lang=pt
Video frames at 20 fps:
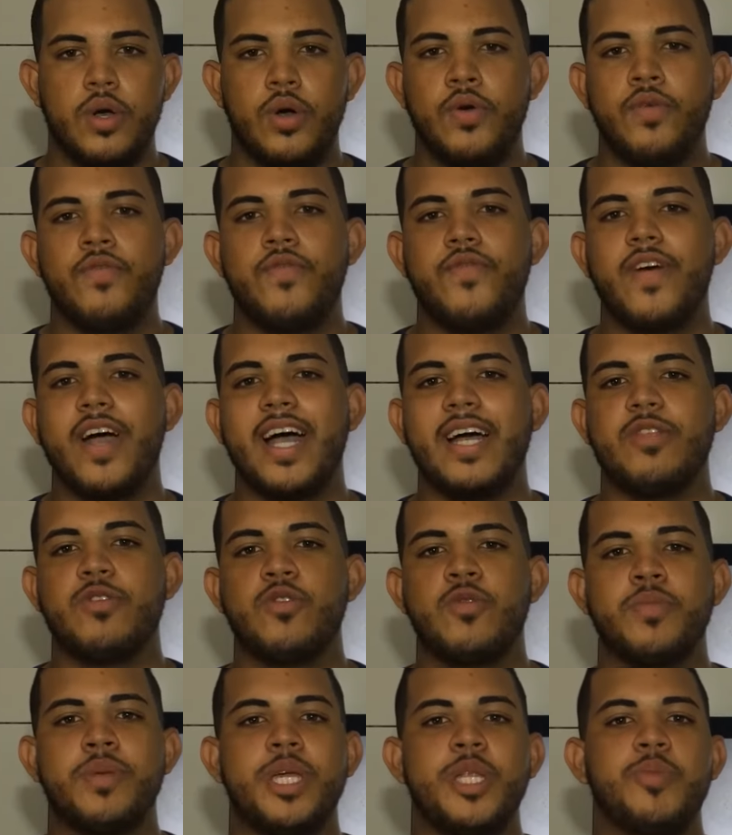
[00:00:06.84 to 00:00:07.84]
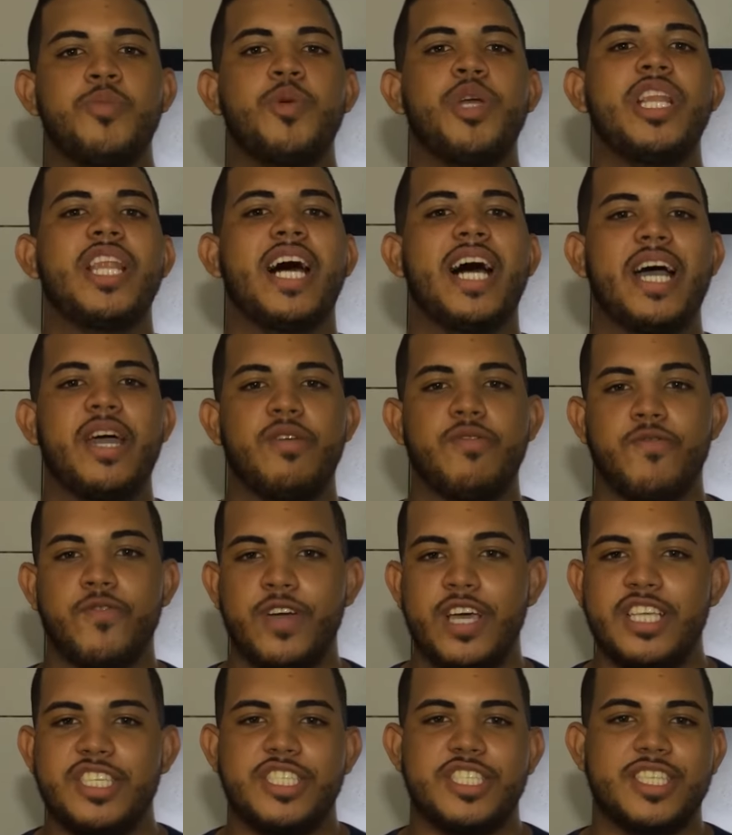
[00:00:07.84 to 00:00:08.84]
Um fato, no mínimo hilário, foi
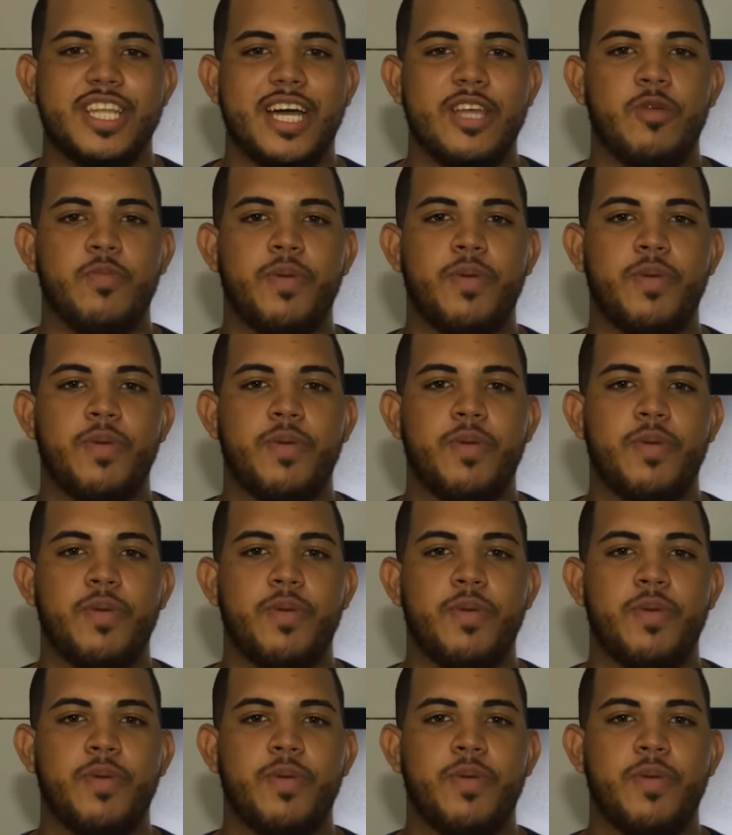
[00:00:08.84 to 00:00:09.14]
registrado